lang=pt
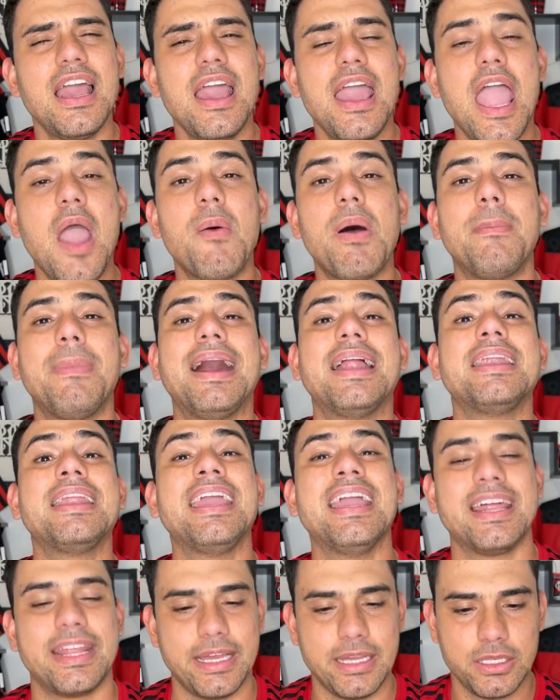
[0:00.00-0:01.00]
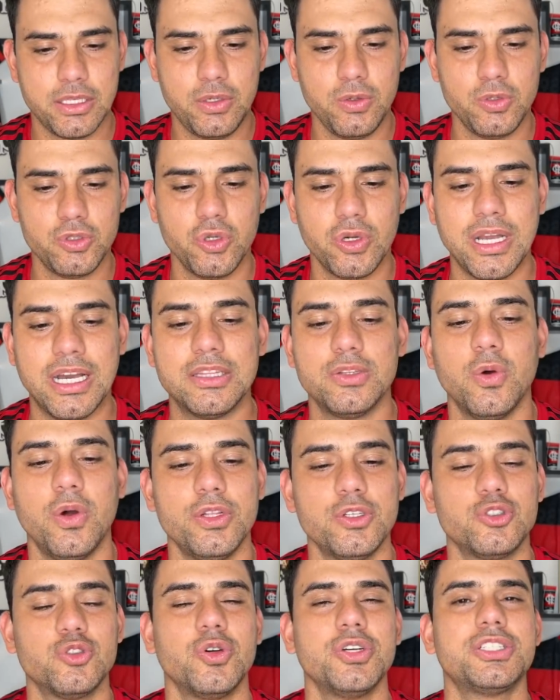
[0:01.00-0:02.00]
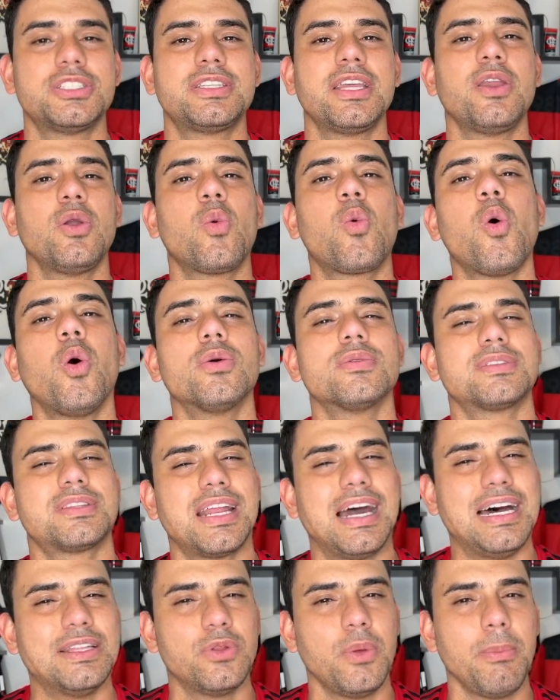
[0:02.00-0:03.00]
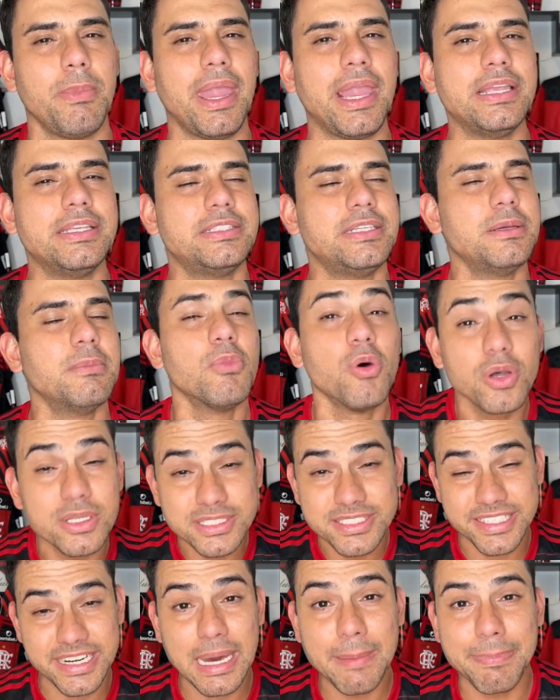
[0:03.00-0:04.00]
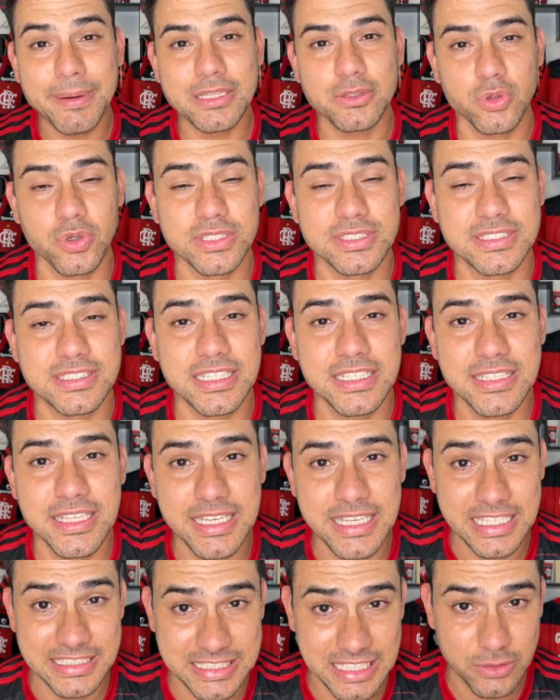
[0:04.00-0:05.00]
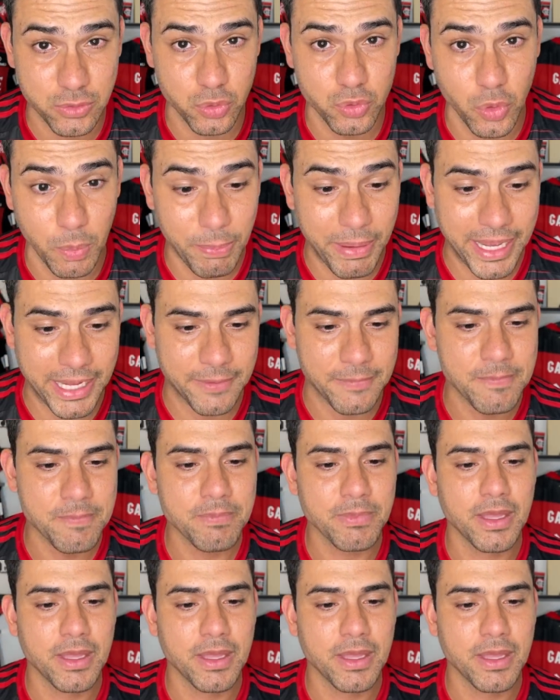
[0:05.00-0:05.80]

é uma maneira que os jogadores hoje têm encontrado meio de mostrar para a torcida que tá tudo bem.